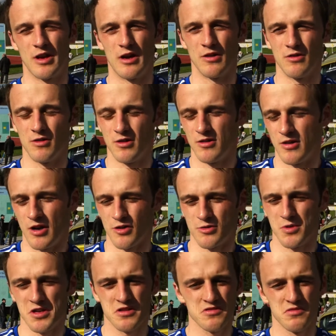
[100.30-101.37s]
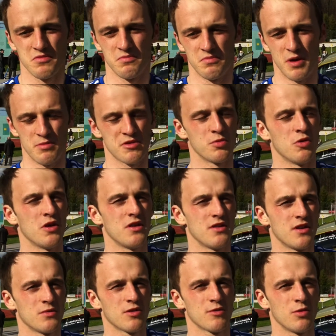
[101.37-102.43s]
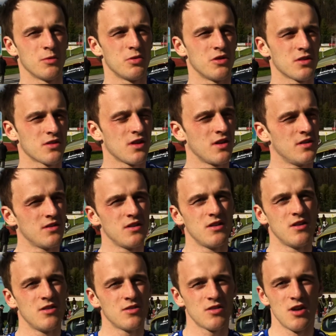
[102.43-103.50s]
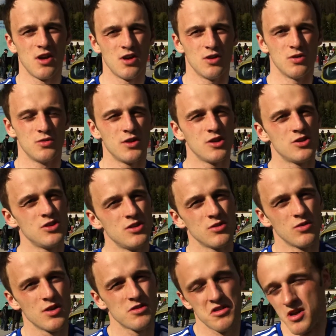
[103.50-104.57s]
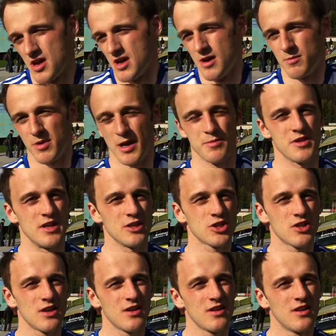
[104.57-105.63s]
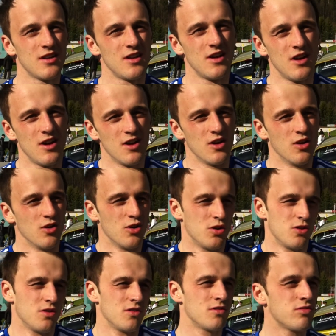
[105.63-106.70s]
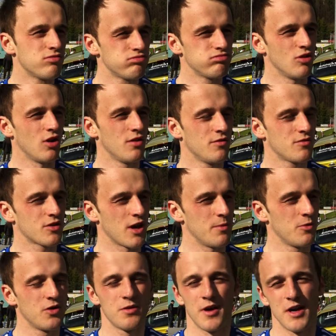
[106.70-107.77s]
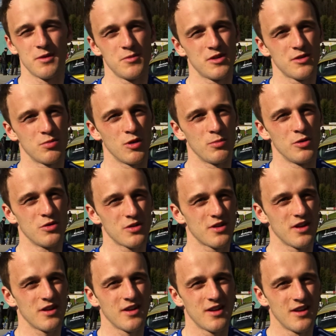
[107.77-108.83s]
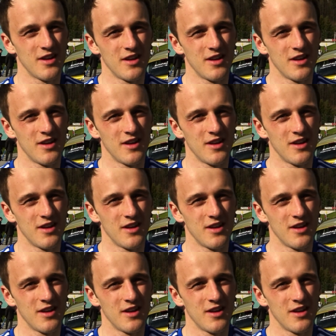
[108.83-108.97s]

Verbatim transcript: wenn du äh, auswärts beim zweiten, der wo zwei Punkte hinter dir ist, unentschieden holst, bleibst Erster. Und ja, jetzt gehen wir halt weiter mit zwei Punkten